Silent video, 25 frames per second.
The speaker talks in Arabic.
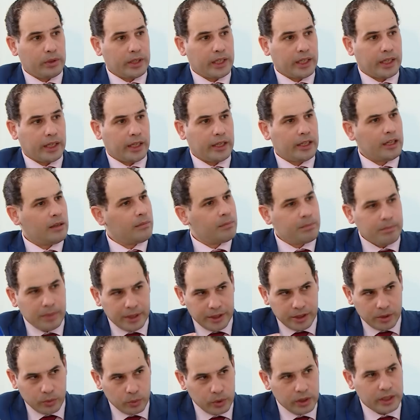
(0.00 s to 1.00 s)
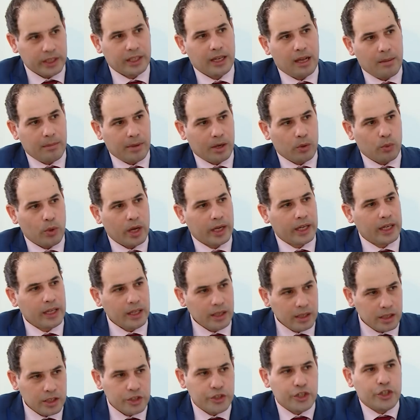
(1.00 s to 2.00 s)
الانقلاب من بعد يولي الامر واقع
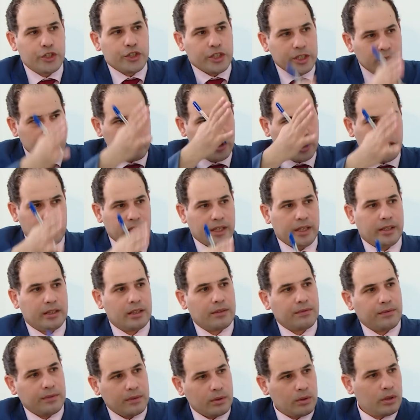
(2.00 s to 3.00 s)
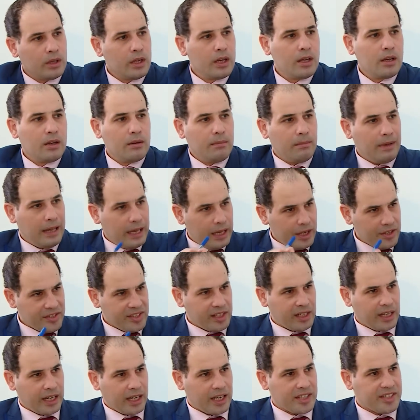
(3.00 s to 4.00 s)
الجيش يمشي يعني نعم. مع
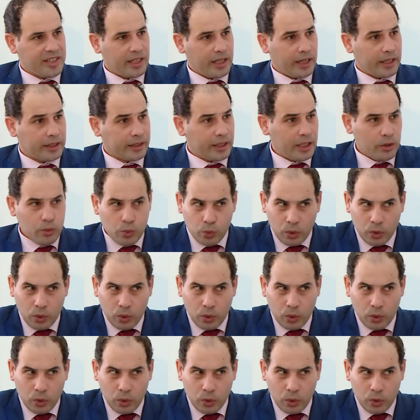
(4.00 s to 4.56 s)
عزل رئيس الاركان